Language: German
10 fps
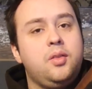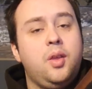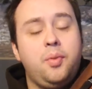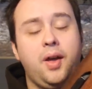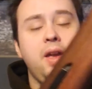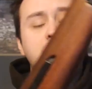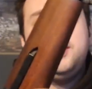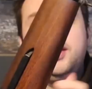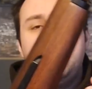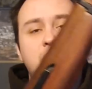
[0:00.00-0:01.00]
Der
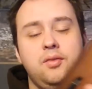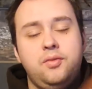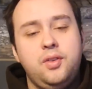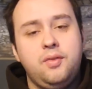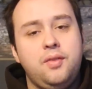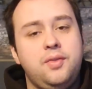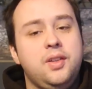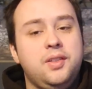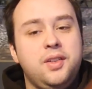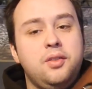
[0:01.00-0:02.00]
Preis für die
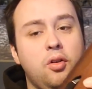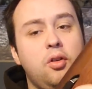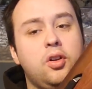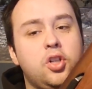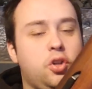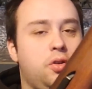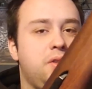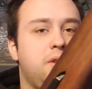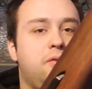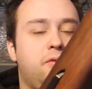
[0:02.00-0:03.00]
Waffe sind doch
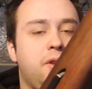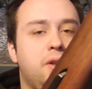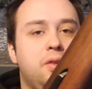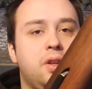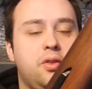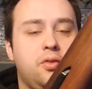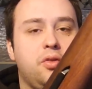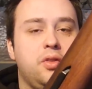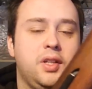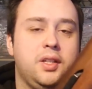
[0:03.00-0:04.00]
stolze
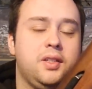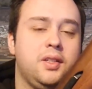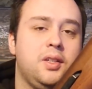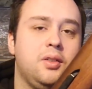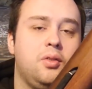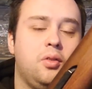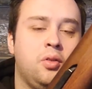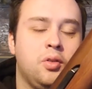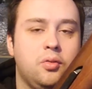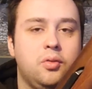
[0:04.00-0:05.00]
469 Euro.
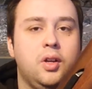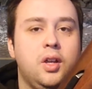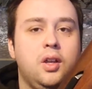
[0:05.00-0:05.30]
Euro.